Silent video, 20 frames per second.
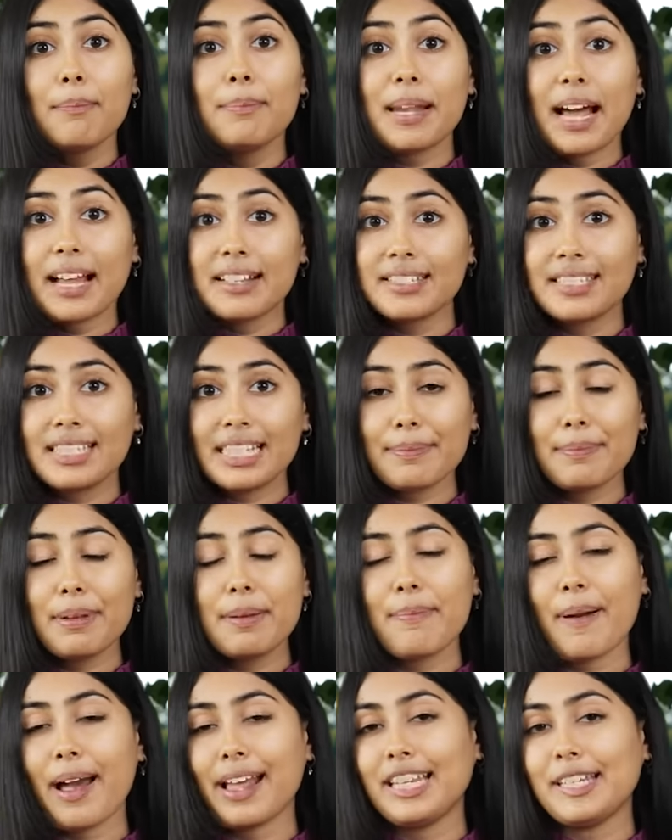प्लास्टिक
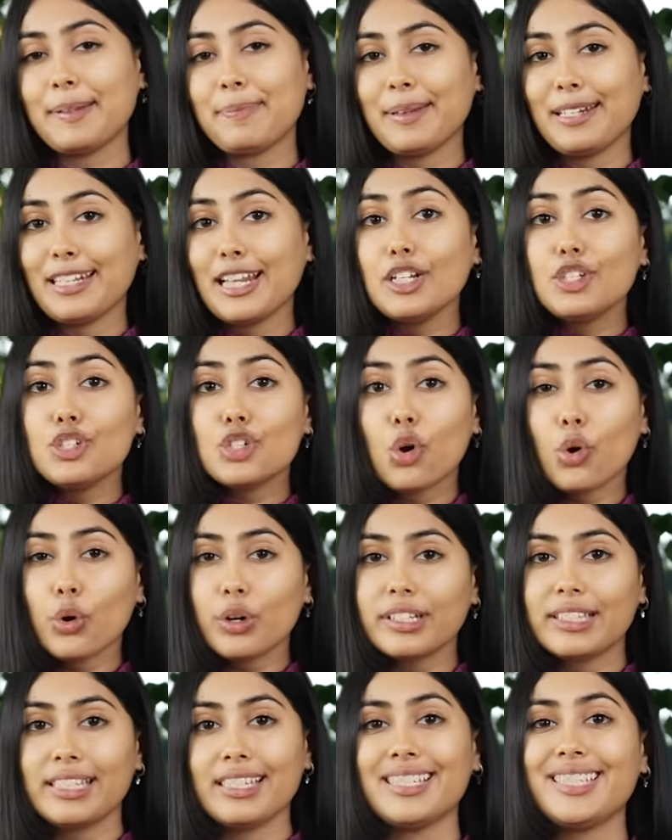में पानी पीना
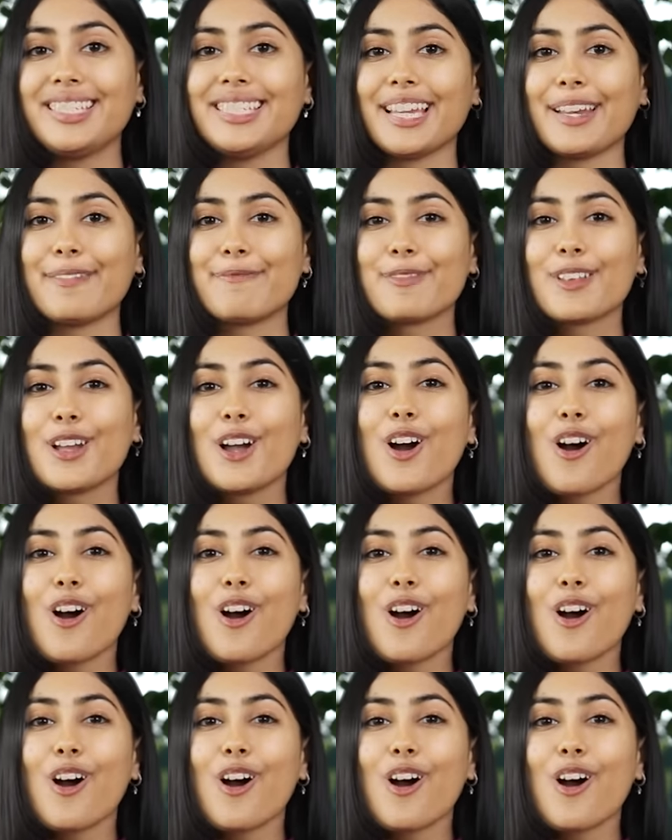छोड़ दीजिए